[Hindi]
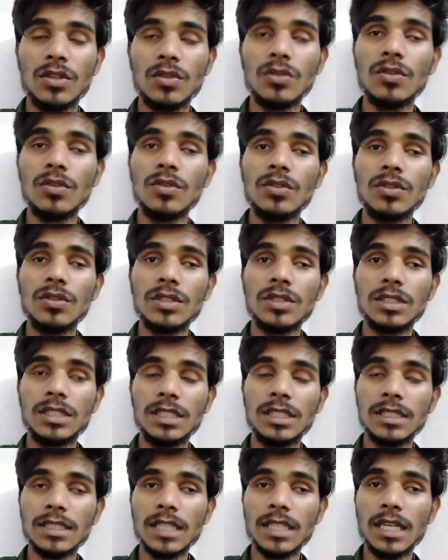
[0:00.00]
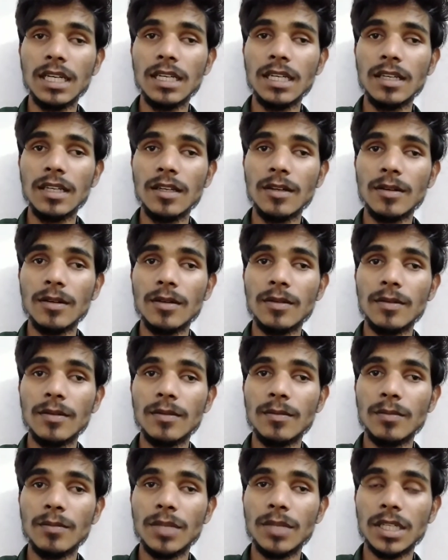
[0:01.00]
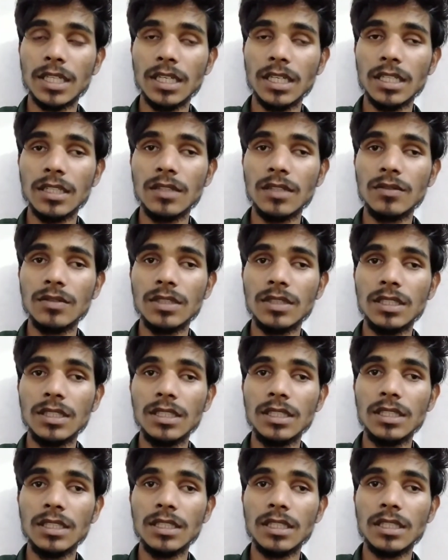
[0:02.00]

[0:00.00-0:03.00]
तो जिसका बता रहा हूँ कि